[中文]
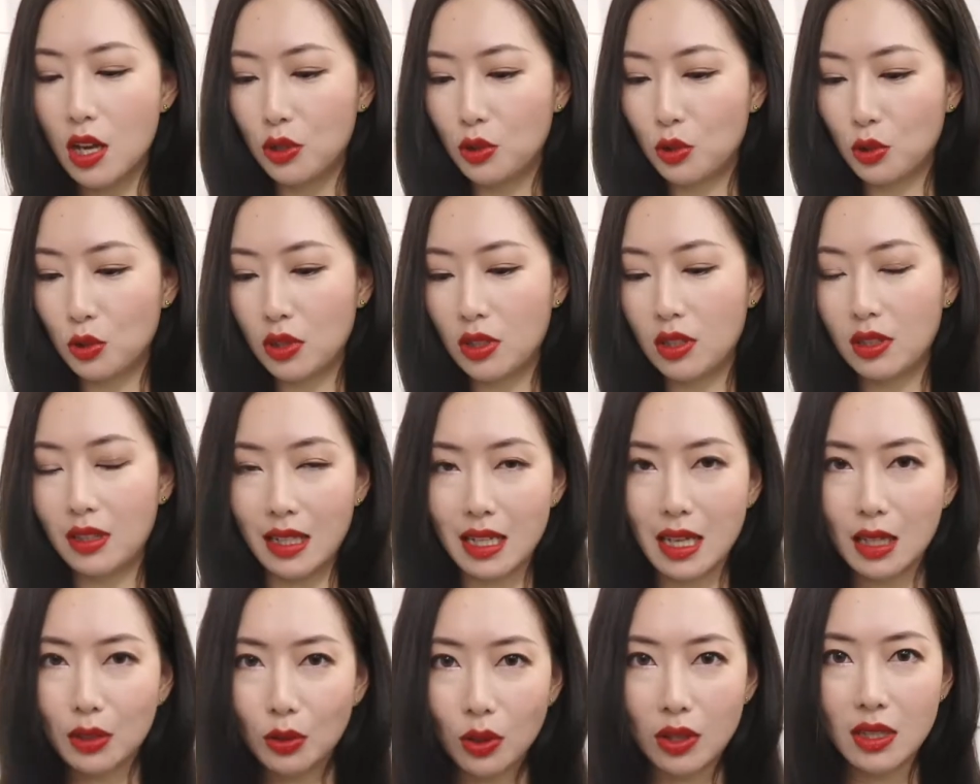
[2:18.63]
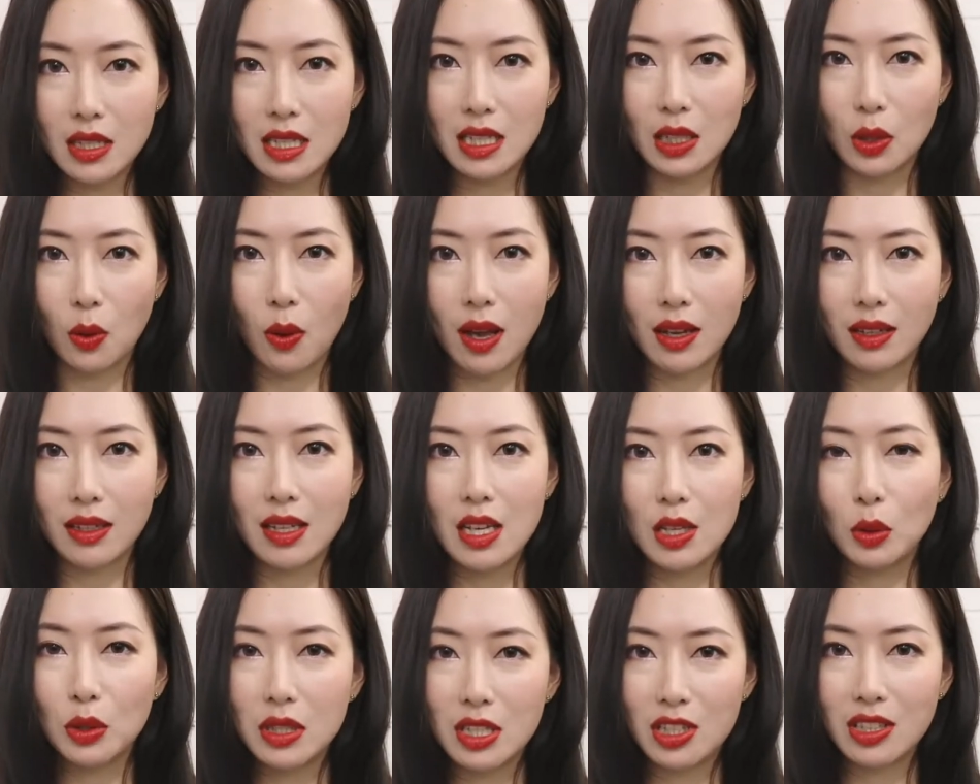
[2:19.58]
就是大家都很喜欢，
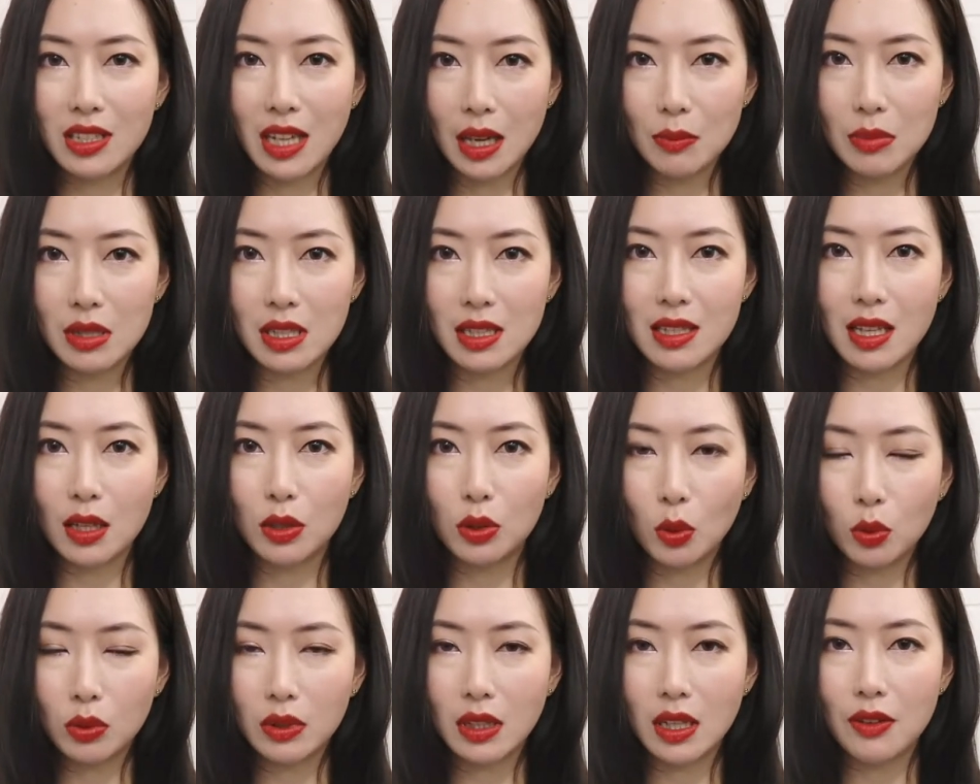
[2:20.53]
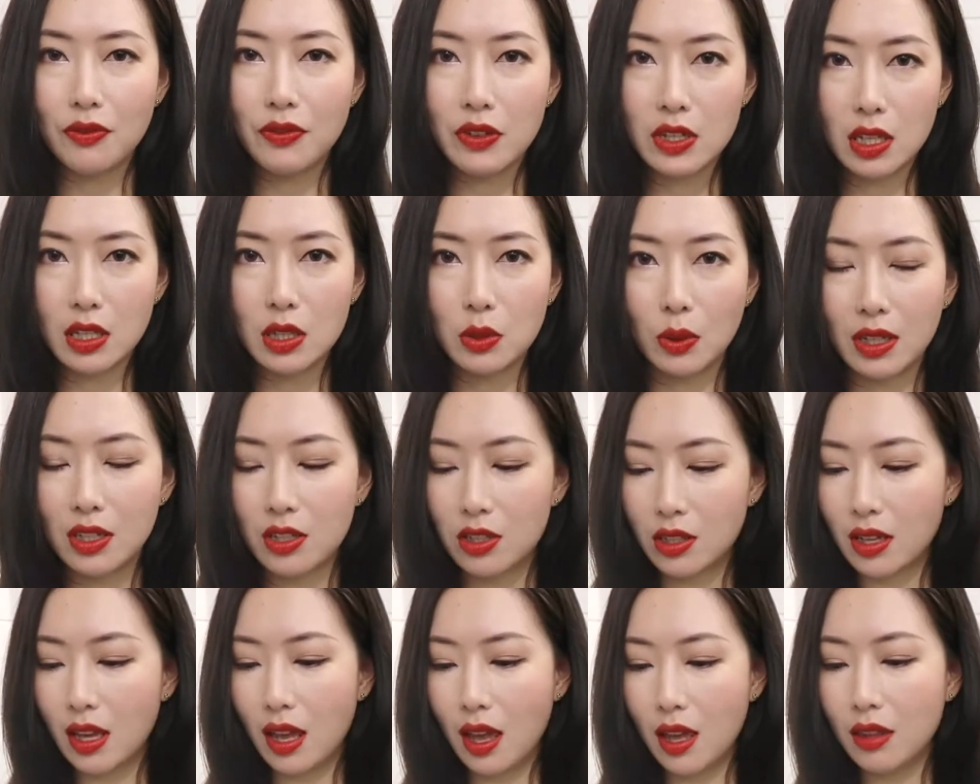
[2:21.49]
尤其是干皮在冬天非常喜欢的
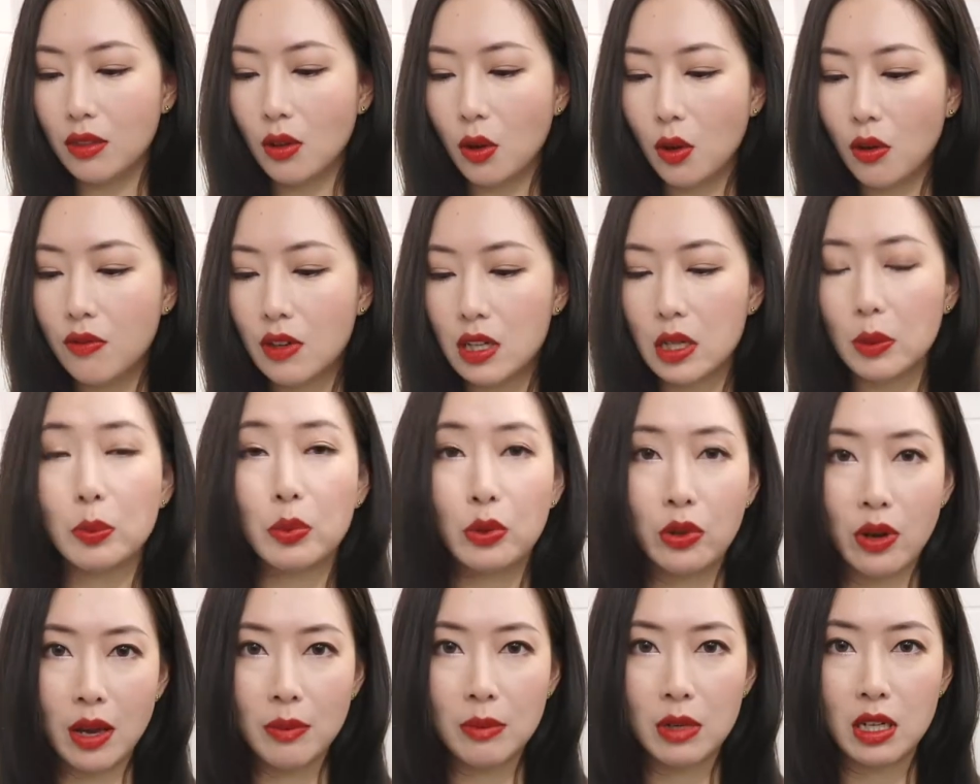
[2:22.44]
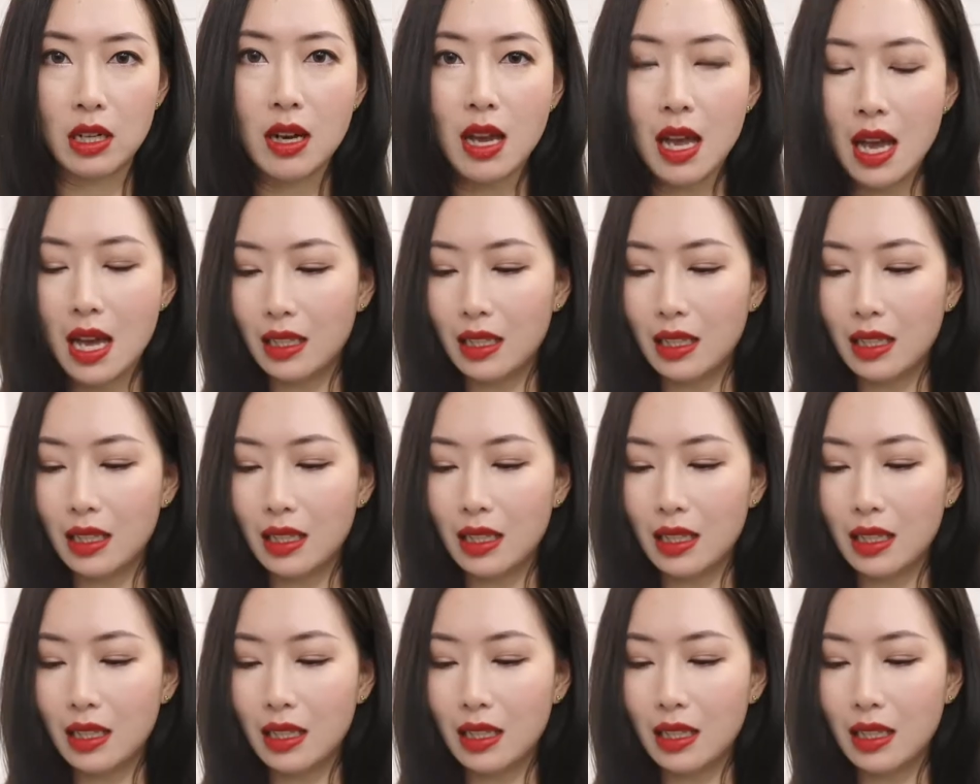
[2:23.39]
这个 Handover 的 Primer，